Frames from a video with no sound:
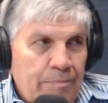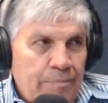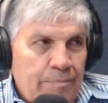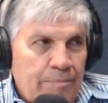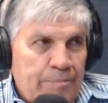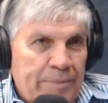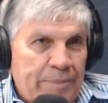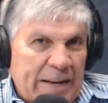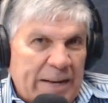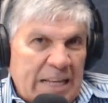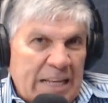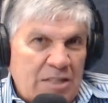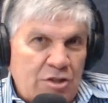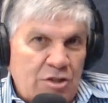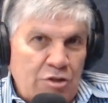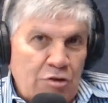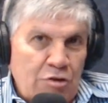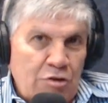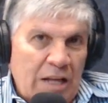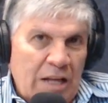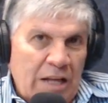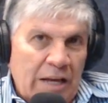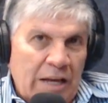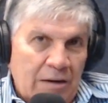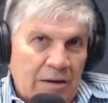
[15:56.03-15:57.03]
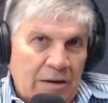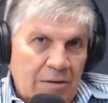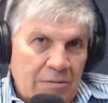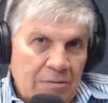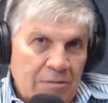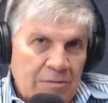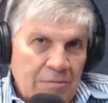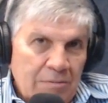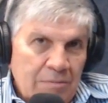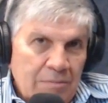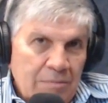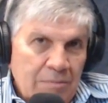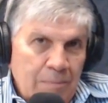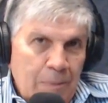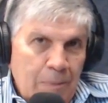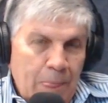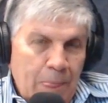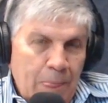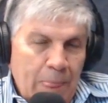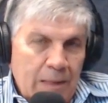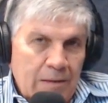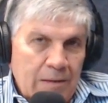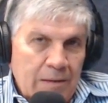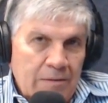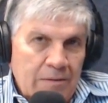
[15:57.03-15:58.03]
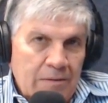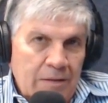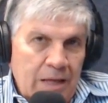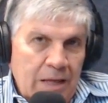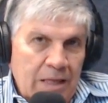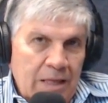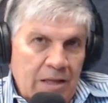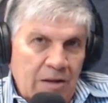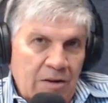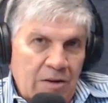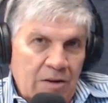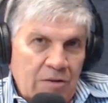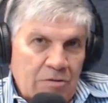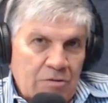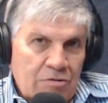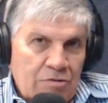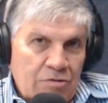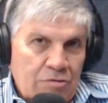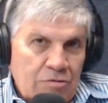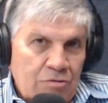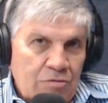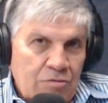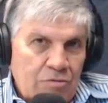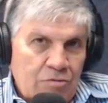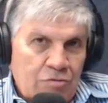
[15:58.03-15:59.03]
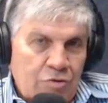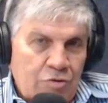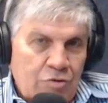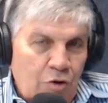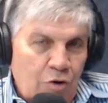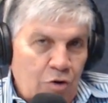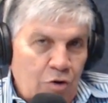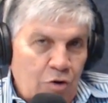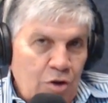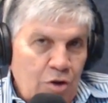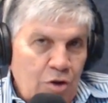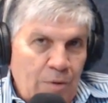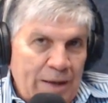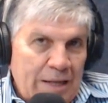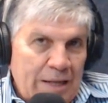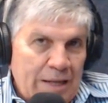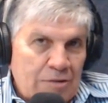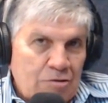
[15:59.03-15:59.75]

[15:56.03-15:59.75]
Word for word: presionar desde los, todos los niveles